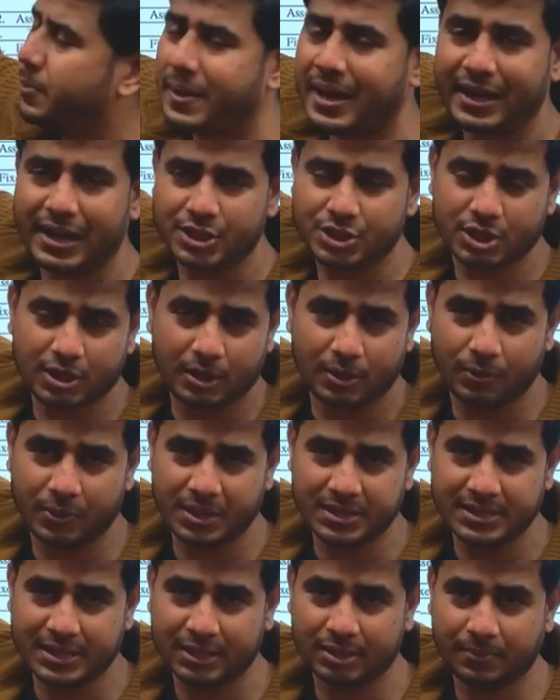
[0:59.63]
मैनेज कर लूंगा
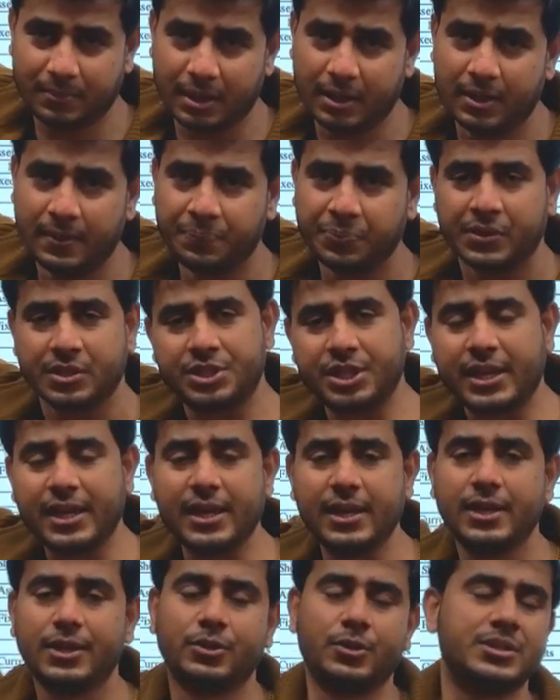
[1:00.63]
साथ में ठीक है
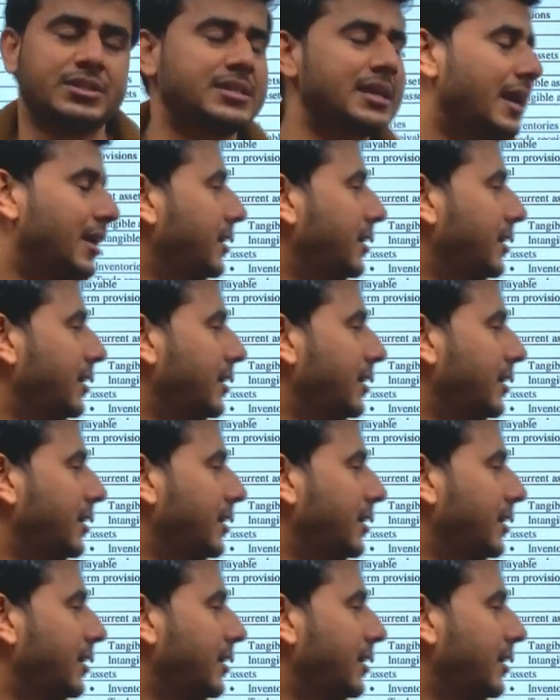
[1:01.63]
तो स्टार्ट